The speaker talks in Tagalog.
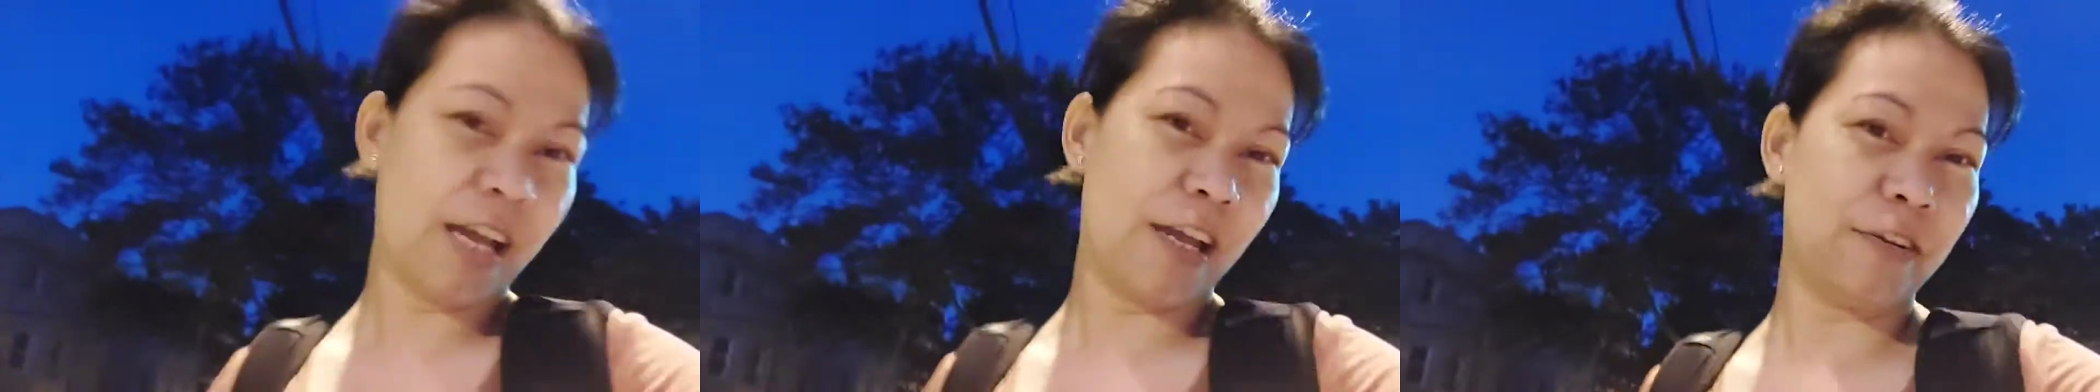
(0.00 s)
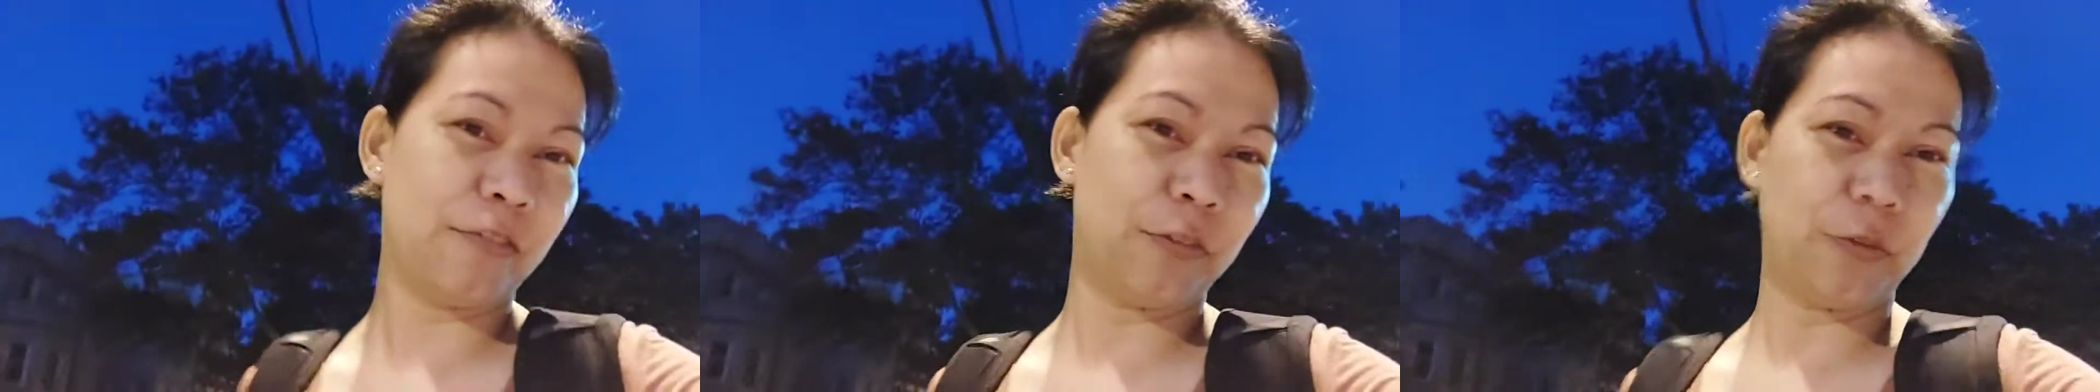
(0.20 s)

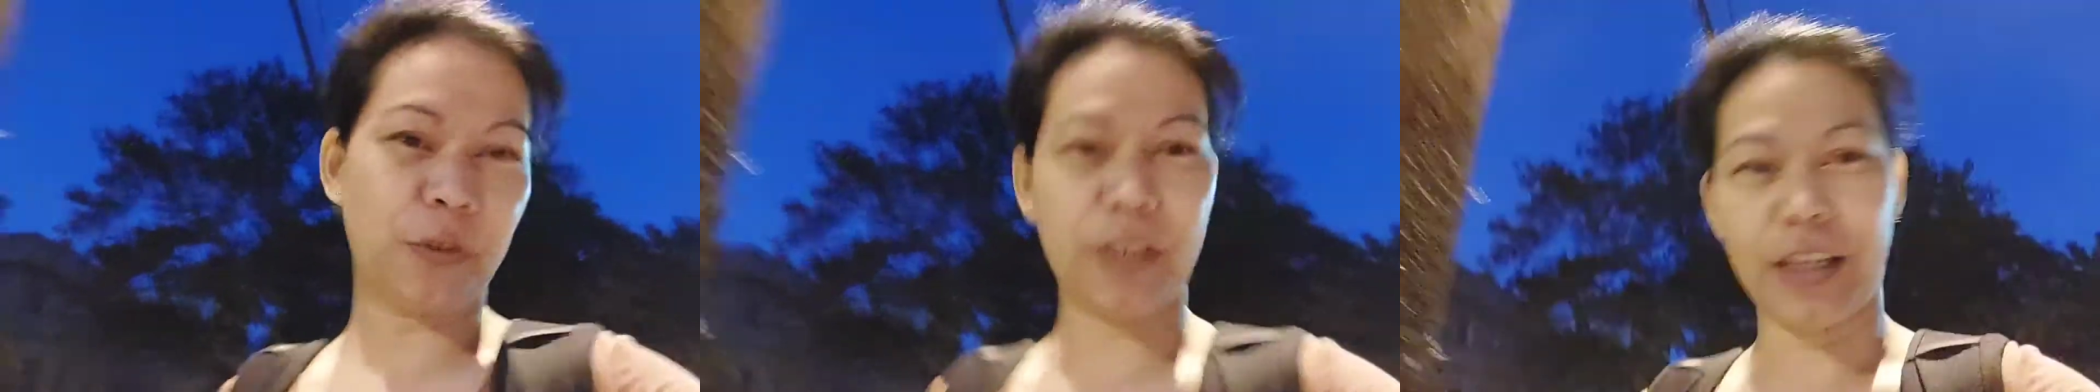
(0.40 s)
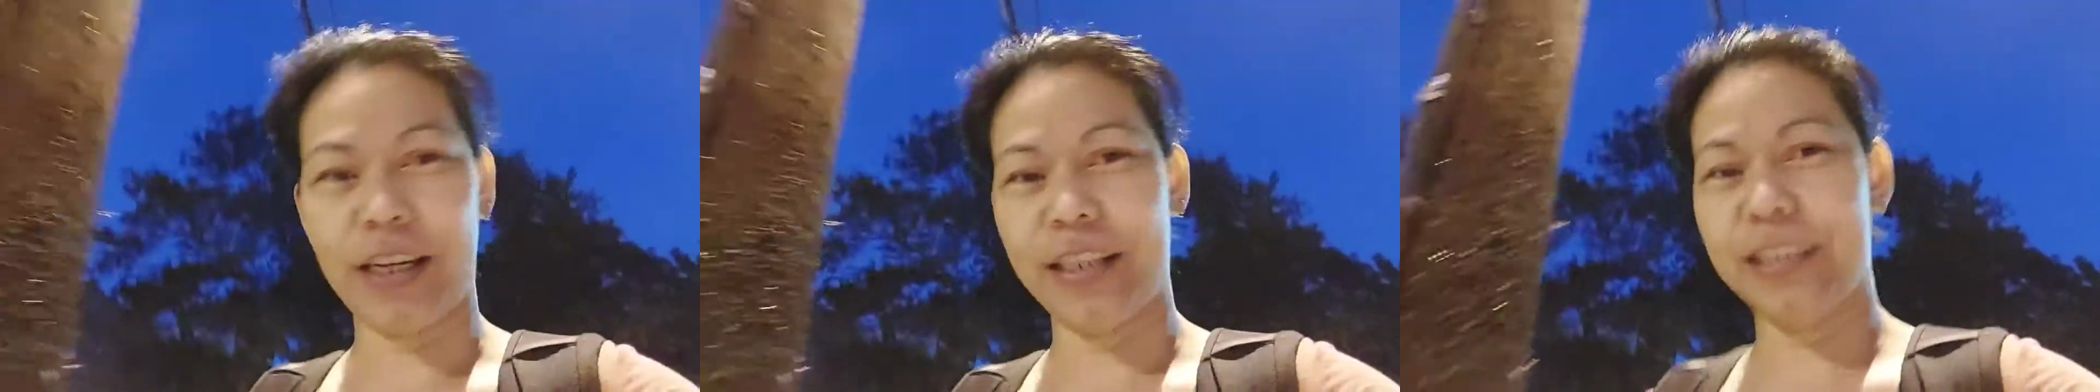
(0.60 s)
I
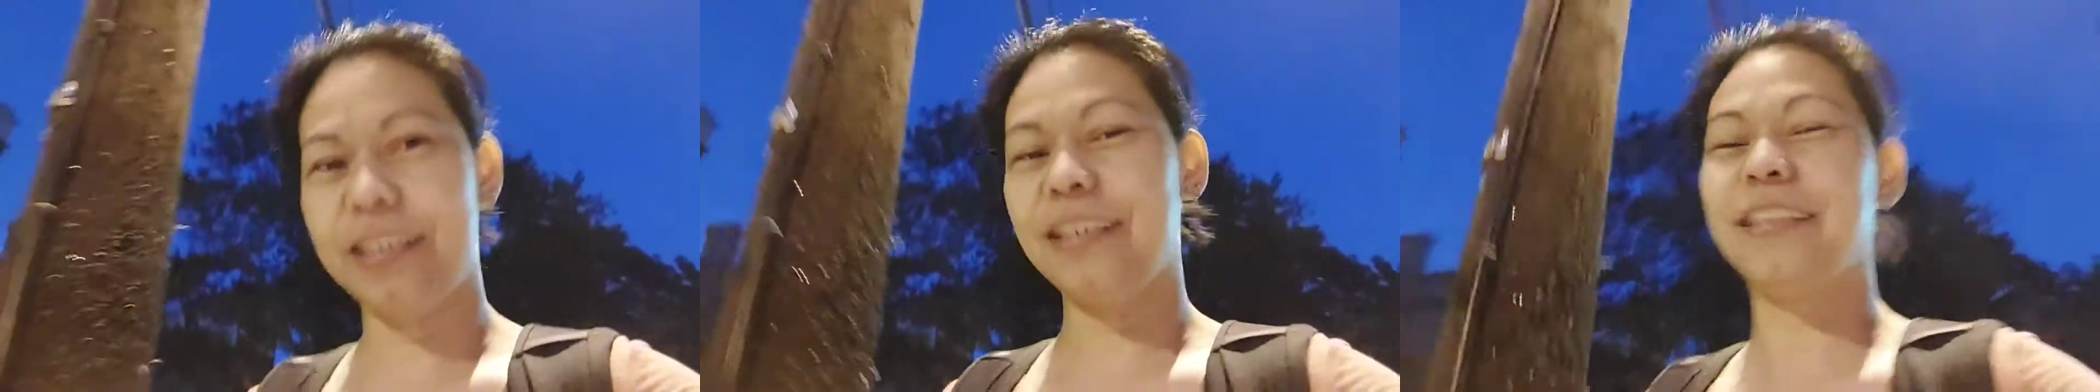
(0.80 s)
forgot.